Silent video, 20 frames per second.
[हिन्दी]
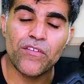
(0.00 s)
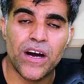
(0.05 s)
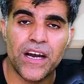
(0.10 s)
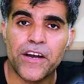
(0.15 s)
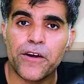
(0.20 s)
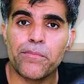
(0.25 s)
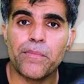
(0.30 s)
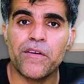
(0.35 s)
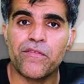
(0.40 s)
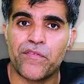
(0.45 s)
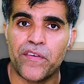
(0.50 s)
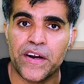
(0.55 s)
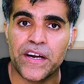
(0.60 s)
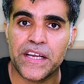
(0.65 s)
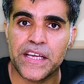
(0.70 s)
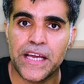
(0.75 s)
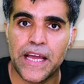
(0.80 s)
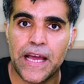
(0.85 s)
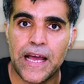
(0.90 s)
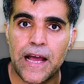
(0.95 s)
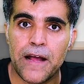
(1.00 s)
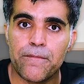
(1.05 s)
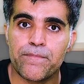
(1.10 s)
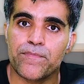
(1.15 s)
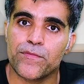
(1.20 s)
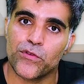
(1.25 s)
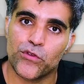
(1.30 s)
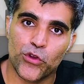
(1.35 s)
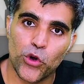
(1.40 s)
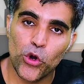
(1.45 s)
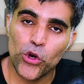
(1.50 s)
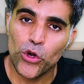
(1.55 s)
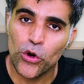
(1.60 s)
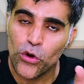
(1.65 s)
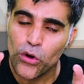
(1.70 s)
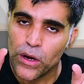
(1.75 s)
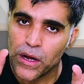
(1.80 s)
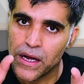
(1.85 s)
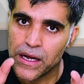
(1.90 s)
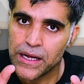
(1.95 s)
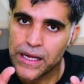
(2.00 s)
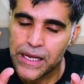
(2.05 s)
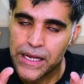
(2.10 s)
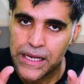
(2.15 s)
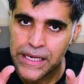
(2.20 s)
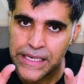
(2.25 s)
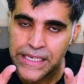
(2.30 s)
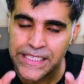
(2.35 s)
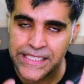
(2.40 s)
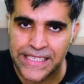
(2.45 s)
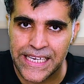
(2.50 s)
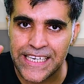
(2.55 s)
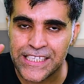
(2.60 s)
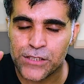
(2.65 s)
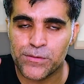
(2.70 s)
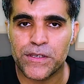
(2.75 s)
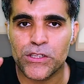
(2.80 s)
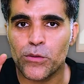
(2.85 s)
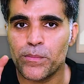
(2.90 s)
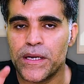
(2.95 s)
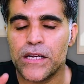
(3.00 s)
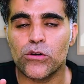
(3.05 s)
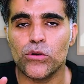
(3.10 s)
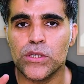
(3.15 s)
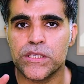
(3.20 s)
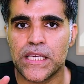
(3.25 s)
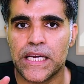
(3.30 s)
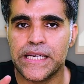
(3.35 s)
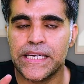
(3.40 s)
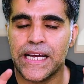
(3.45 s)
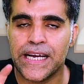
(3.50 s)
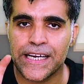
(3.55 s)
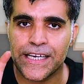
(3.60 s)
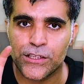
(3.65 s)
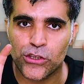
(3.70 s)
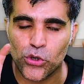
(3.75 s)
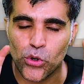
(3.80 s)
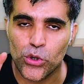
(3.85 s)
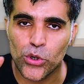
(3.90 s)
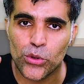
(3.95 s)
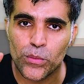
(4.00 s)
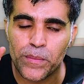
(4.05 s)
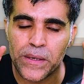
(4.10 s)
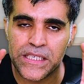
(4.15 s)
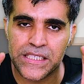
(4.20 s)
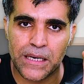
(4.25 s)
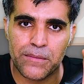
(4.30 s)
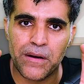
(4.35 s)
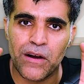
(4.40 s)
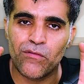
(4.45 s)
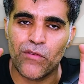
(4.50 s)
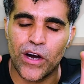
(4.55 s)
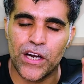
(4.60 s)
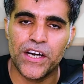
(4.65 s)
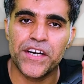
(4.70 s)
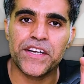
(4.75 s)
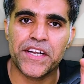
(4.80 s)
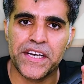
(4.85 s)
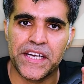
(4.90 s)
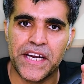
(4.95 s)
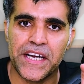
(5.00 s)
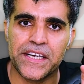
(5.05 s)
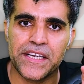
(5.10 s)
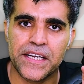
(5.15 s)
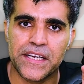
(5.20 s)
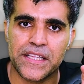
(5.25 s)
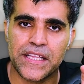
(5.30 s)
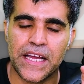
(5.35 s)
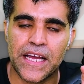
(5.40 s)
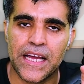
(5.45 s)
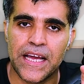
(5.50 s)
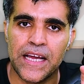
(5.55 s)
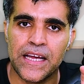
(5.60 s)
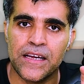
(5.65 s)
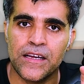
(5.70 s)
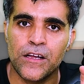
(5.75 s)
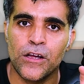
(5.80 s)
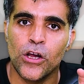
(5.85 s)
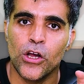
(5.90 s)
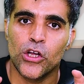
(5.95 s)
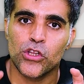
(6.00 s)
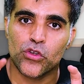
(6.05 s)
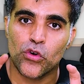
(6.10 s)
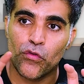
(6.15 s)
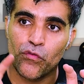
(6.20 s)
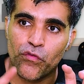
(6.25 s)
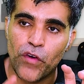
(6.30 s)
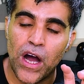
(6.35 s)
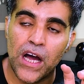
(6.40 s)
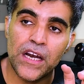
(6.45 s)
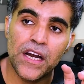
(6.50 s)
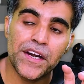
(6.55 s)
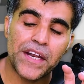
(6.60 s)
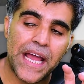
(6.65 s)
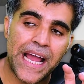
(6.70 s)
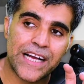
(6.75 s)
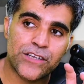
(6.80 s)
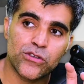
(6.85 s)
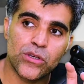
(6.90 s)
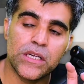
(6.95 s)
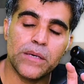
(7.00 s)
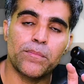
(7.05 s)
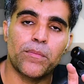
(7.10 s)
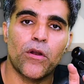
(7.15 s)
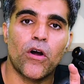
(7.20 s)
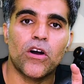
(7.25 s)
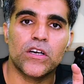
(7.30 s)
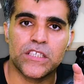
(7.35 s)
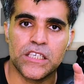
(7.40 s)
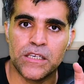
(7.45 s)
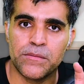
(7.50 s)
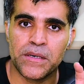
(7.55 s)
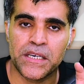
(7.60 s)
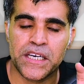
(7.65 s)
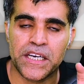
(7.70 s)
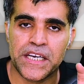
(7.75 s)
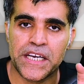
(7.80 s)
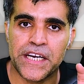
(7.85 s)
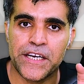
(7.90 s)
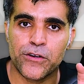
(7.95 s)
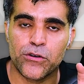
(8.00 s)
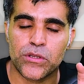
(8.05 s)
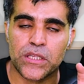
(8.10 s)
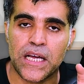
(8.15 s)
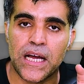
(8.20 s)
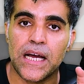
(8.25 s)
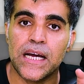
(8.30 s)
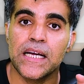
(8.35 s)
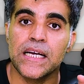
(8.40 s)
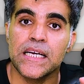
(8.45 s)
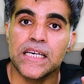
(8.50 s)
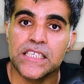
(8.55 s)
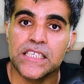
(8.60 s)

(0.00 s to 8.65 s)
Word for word: वॉलेट में फ़र्क यह है दोनों इस सेंस में तो बिल्कुल सही है कि दोनों पे जब आप वॉलेट क्रिएट करते हैं तो वॉलेट एक्चुअली ब्लॉकचेन में क्रिएट होता है